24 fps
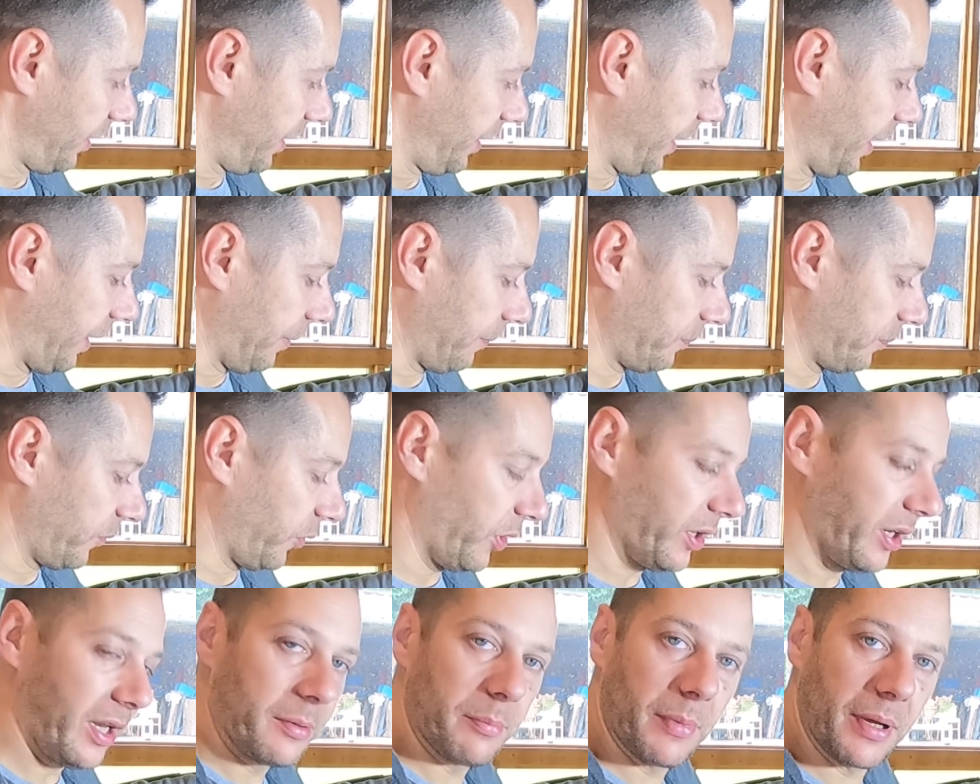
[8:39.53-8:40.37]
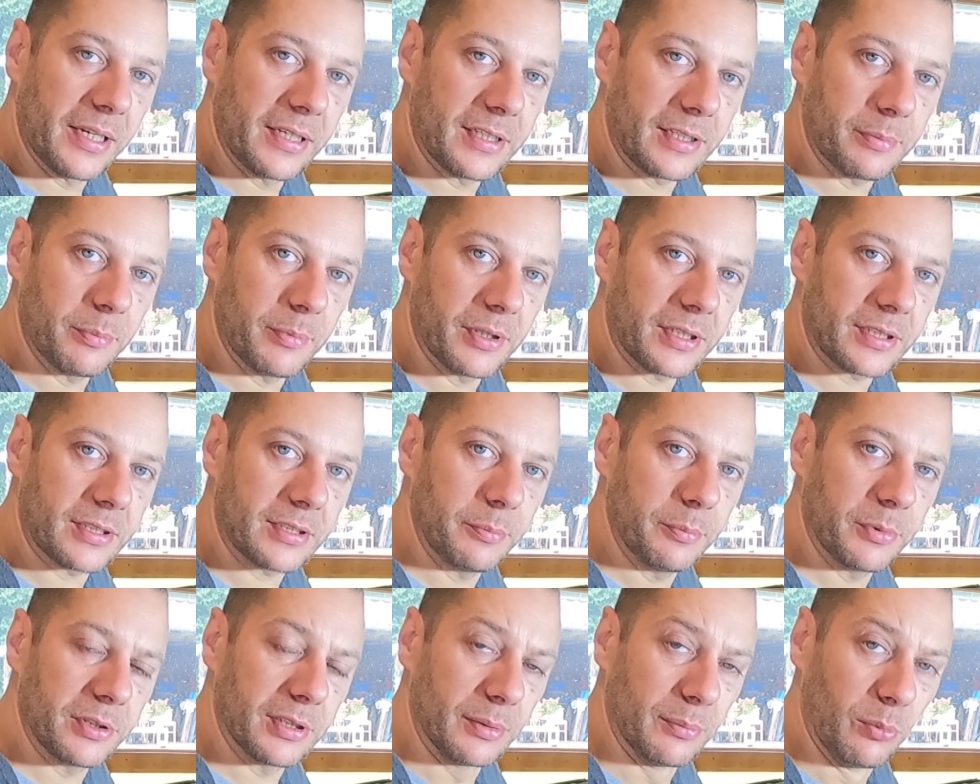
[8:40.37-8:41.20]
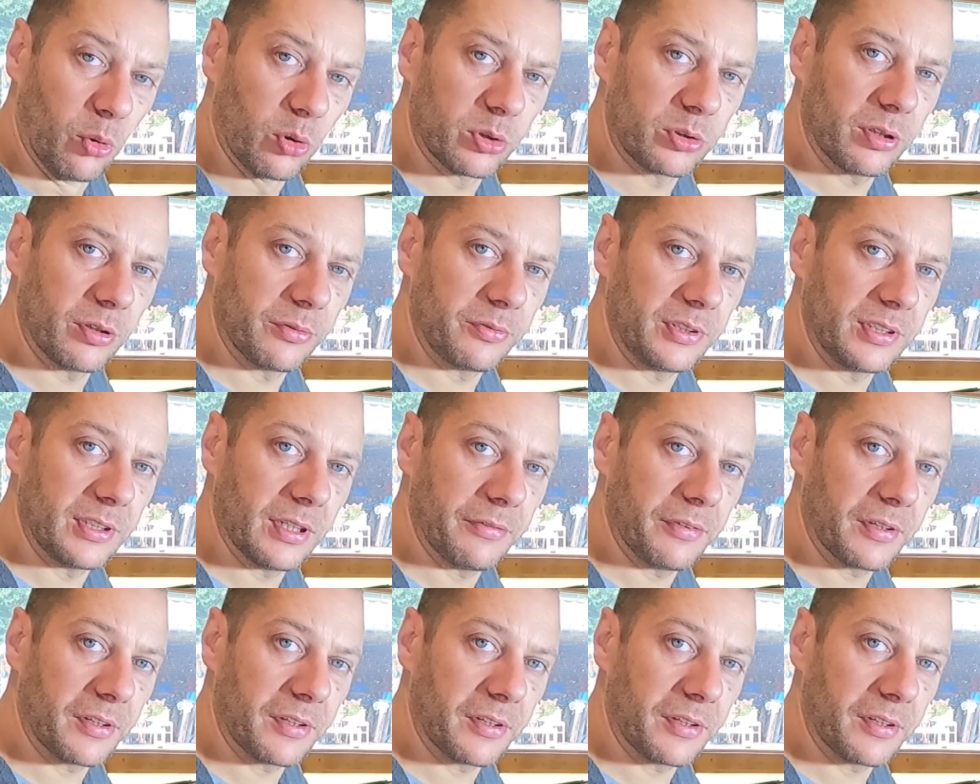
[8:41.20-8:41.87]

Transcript: Ja, und dann melde ich mich mit dem Motor wieder,